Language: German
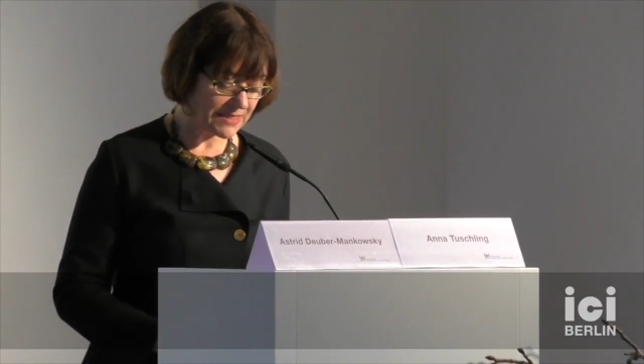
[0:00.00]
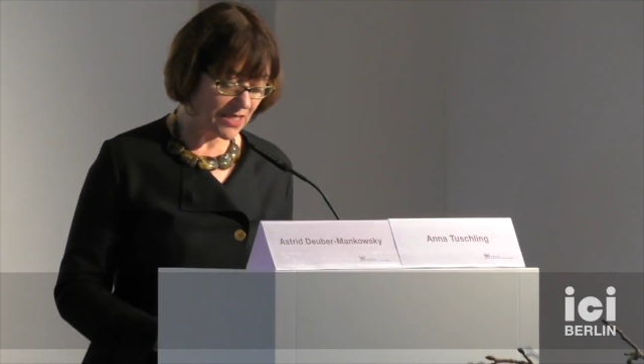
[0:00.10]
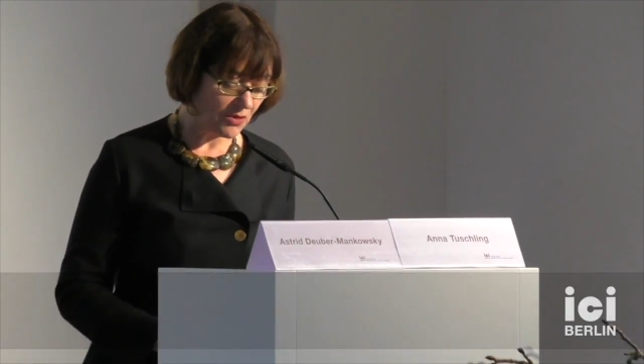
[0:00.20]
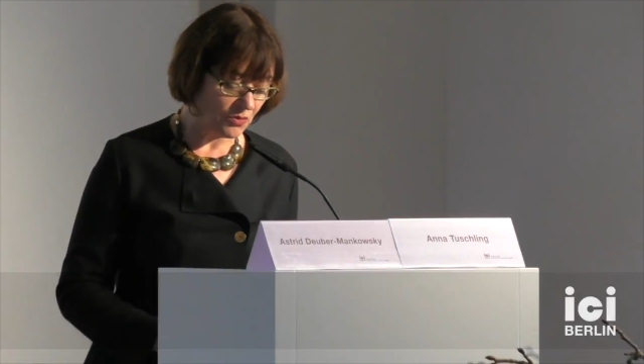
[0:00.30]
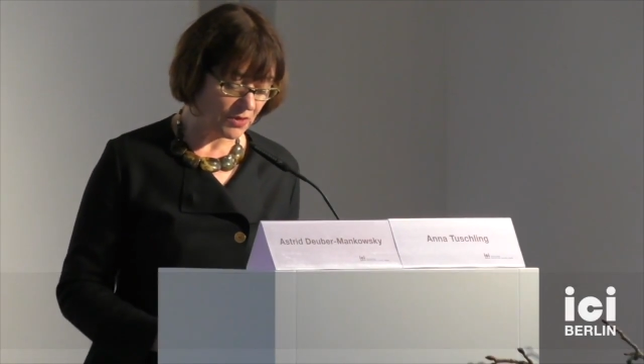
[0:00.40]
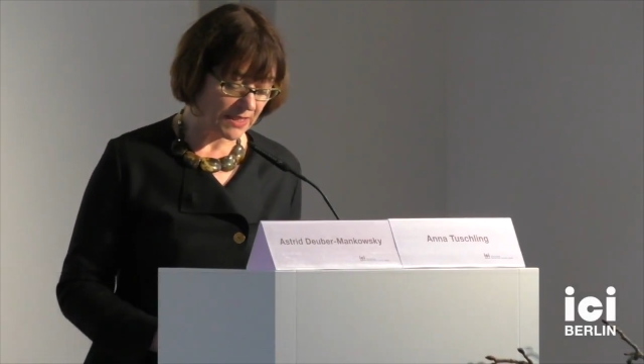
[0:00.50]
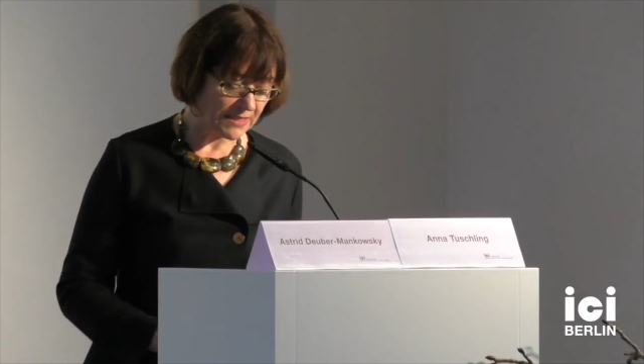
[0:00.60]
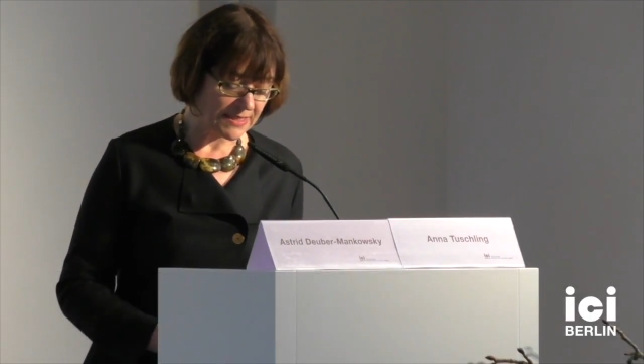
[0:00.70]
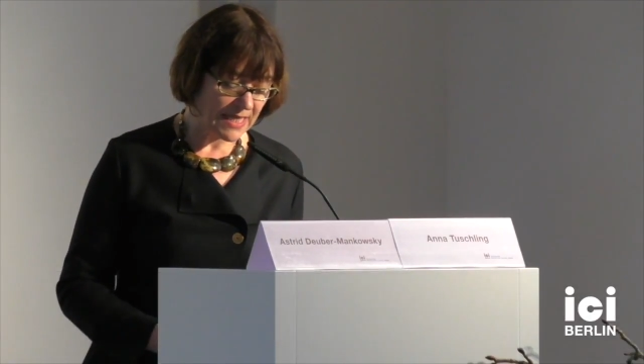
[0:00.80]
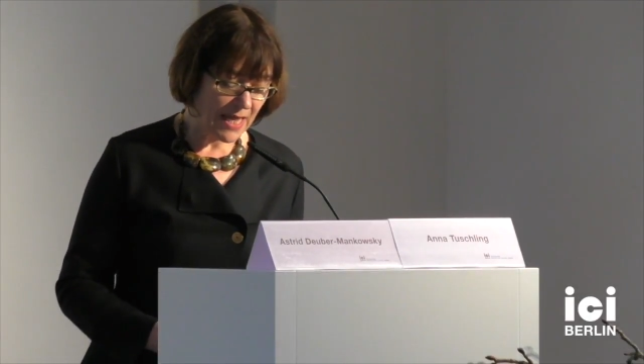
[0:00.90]

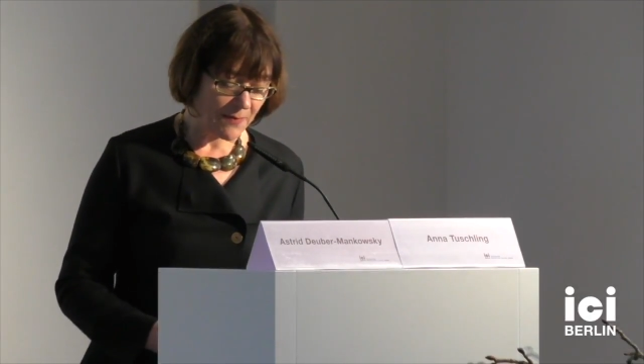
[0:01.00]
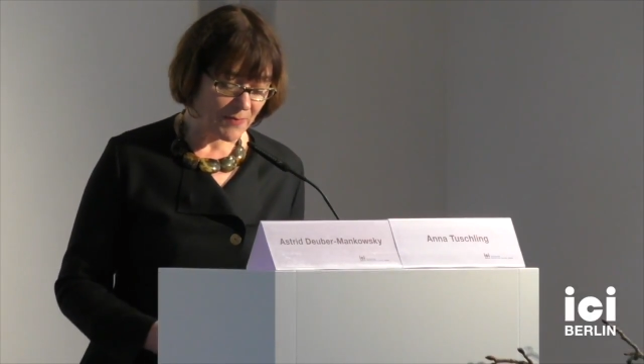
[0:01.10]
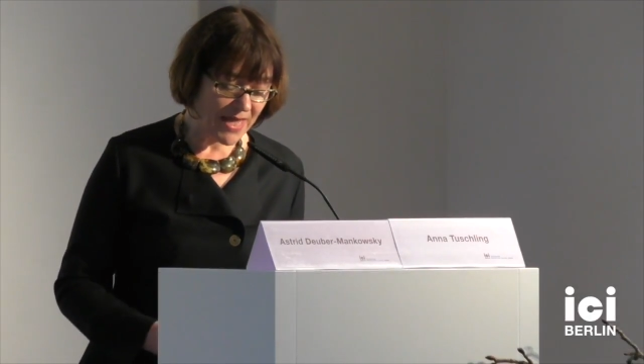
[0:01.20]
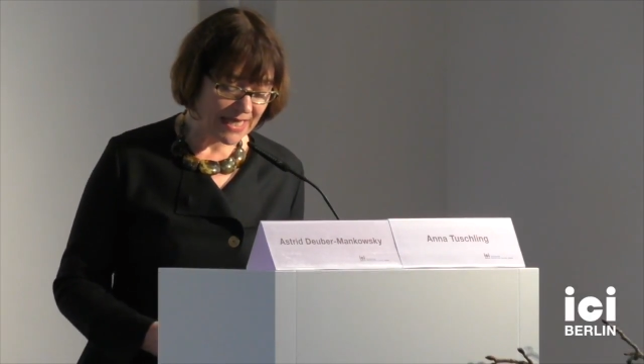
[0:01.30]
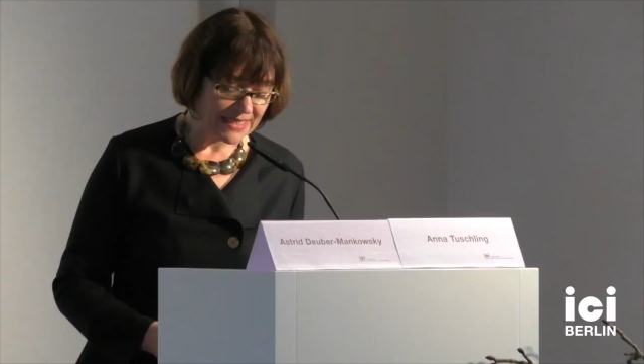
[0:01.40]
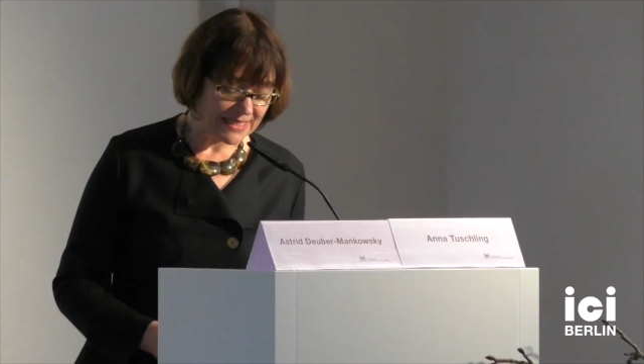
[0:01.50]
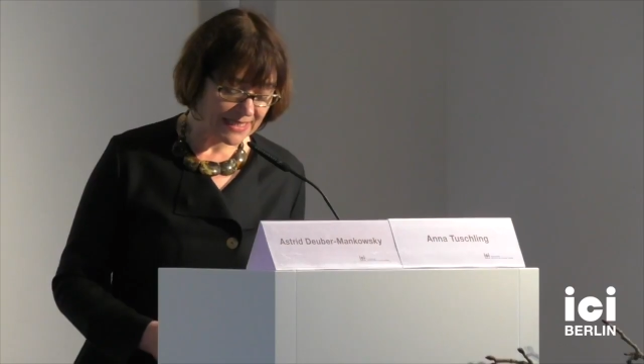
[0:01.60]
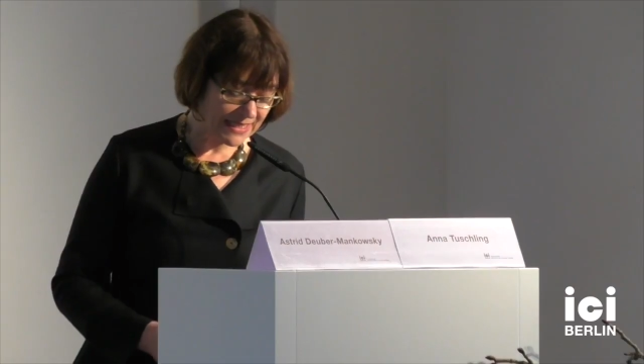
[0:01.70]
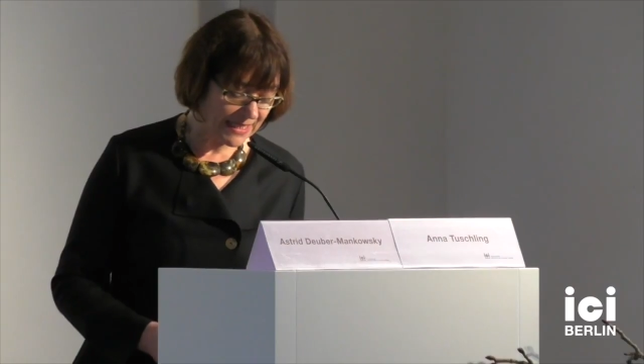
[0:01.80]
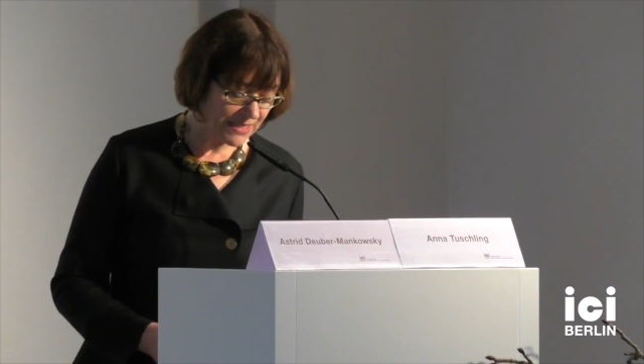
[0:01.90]
Jahrhunderts mehr denn
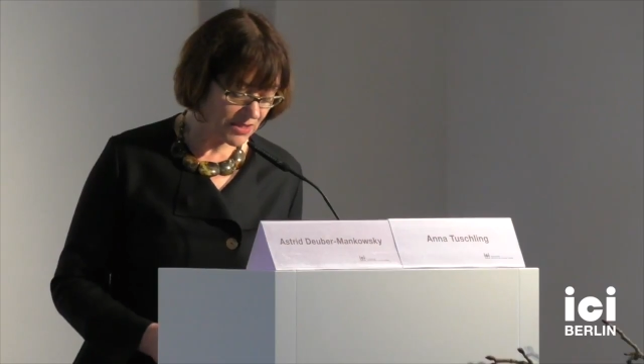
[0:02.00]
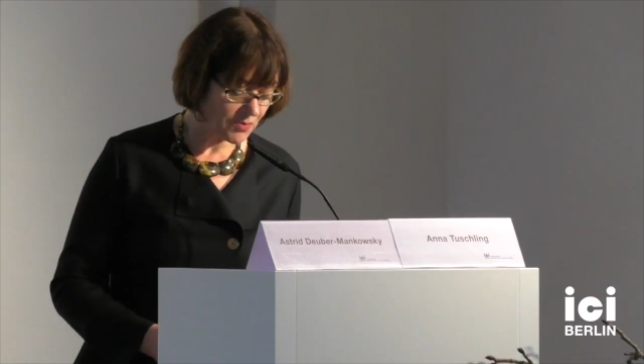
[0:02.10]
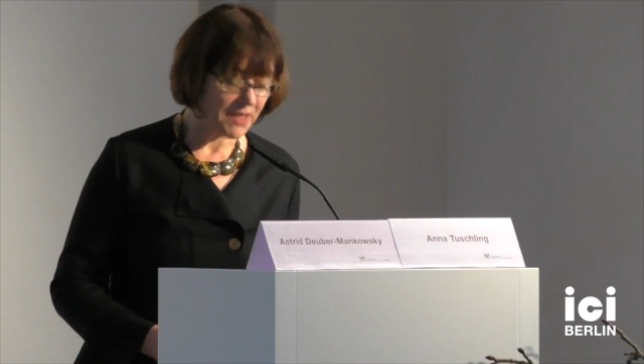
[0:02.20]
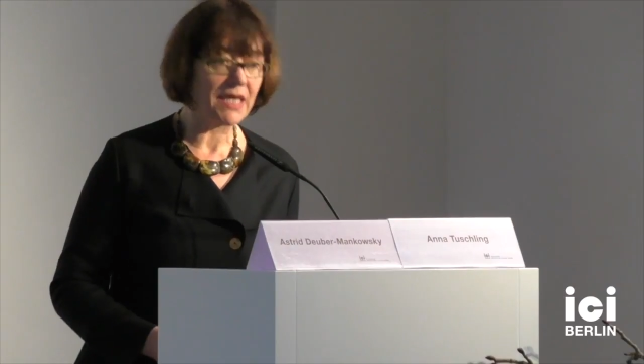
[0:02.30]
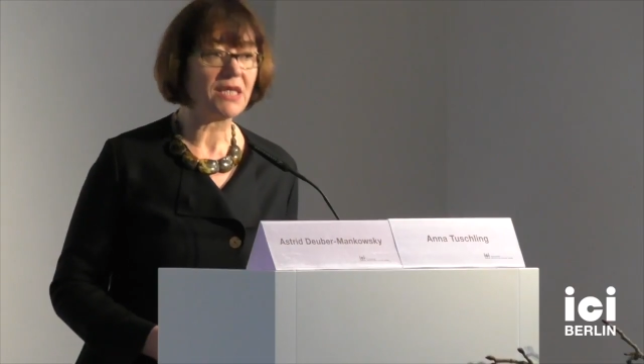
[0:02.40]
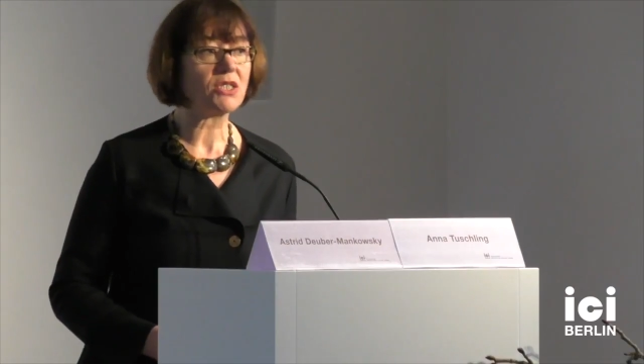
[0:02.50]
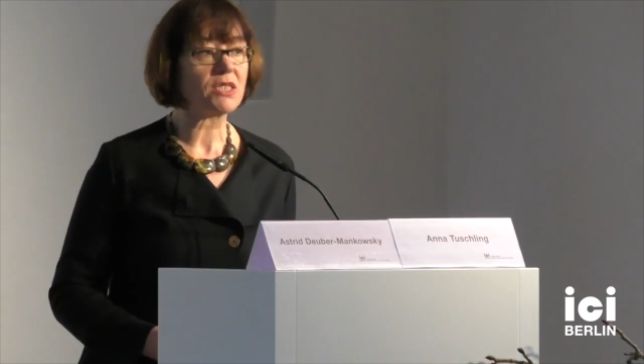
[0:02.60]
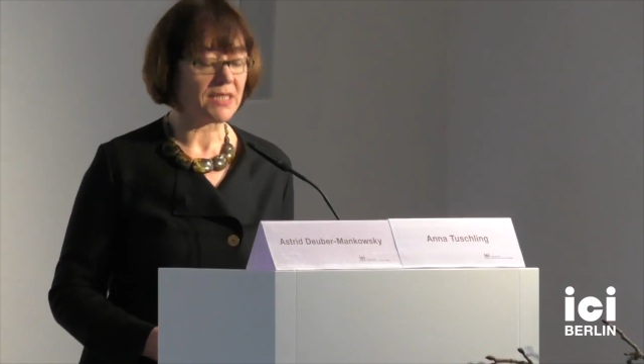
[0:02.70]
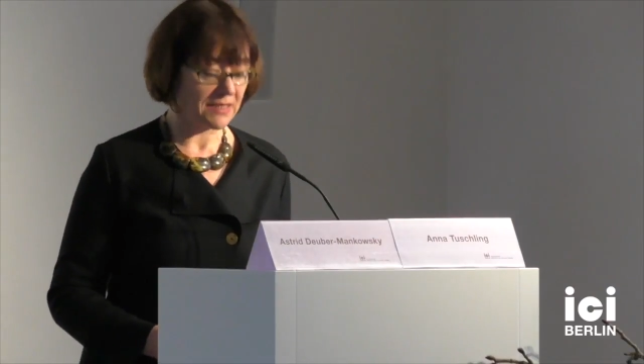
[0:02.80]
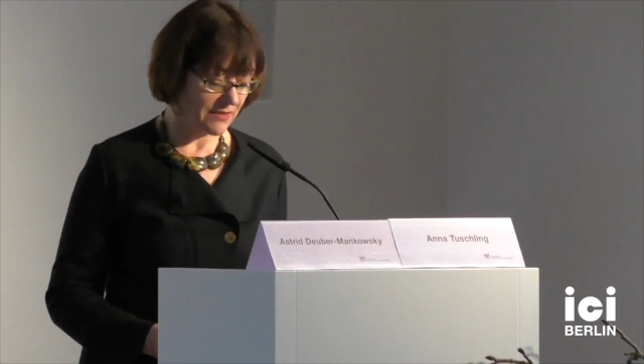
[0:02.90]
je zum
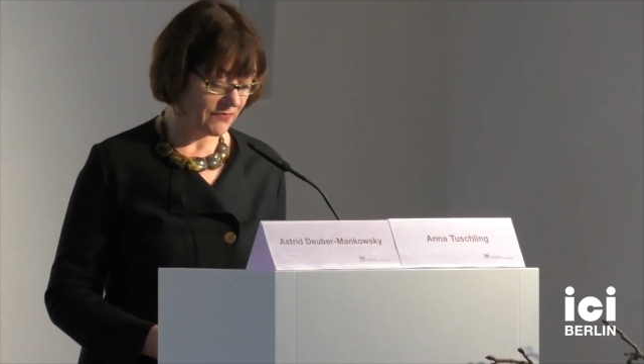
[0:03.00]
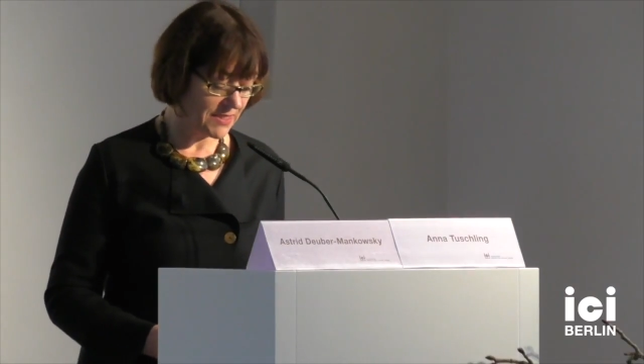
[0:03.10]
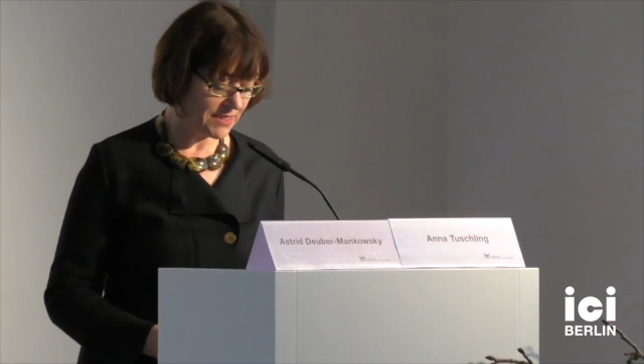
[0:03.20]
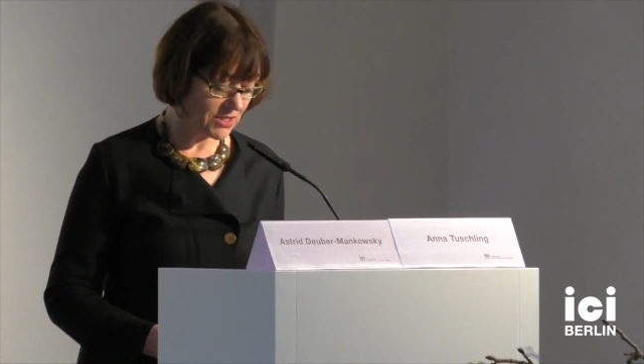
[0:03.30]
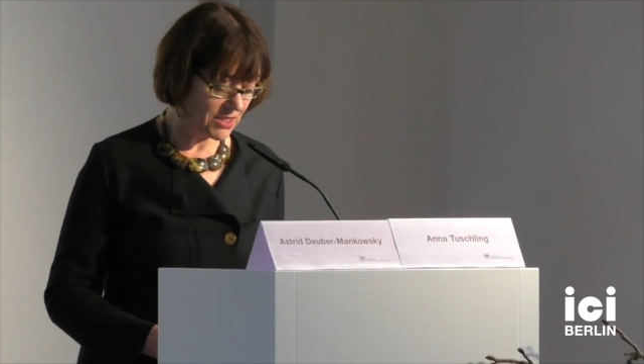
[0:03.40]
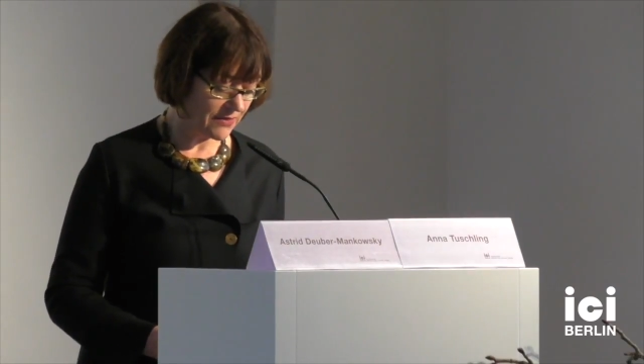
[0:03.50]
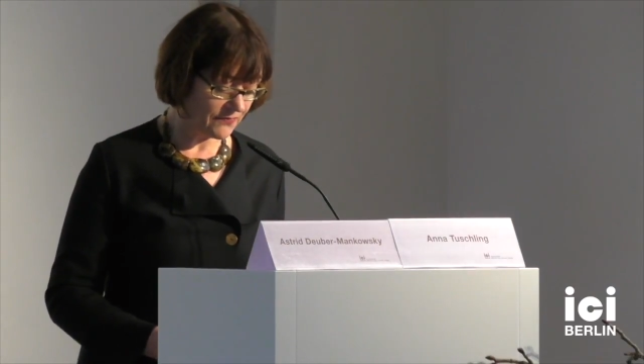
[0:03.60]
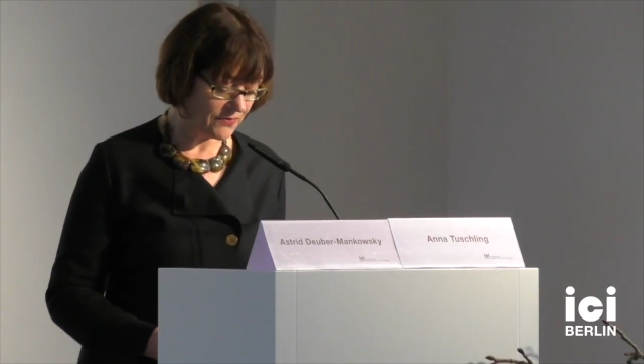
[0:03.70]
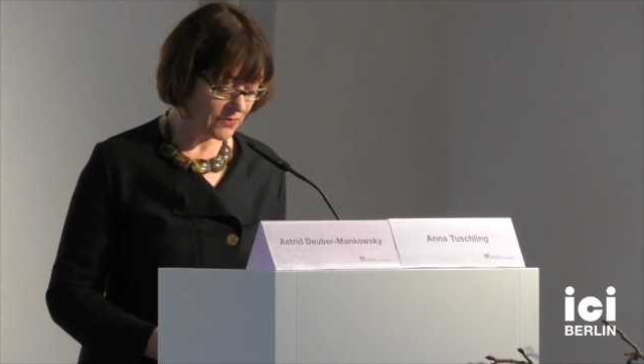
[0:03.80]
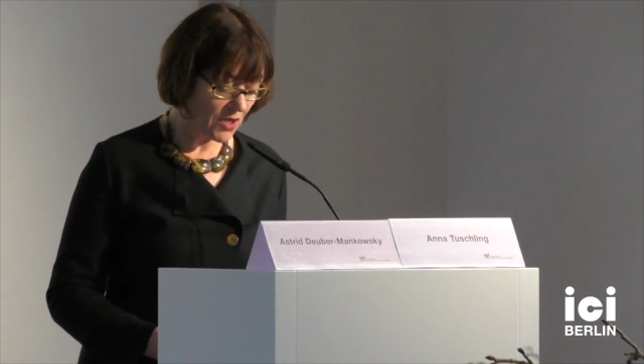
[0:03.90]
Gegenstand der
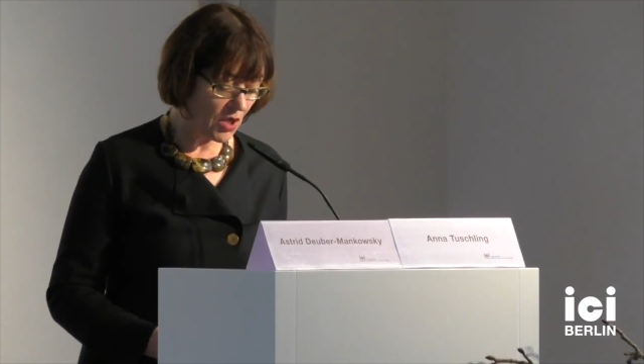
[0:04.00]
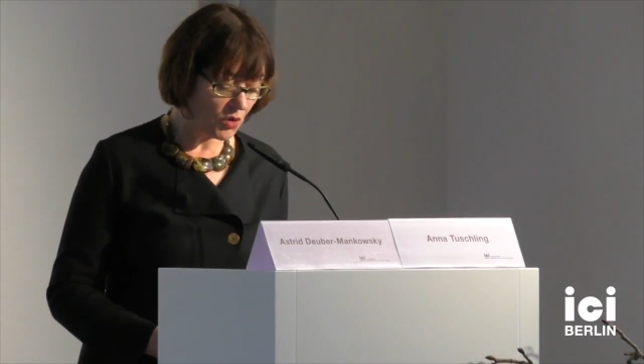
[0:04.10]
Wissenschaften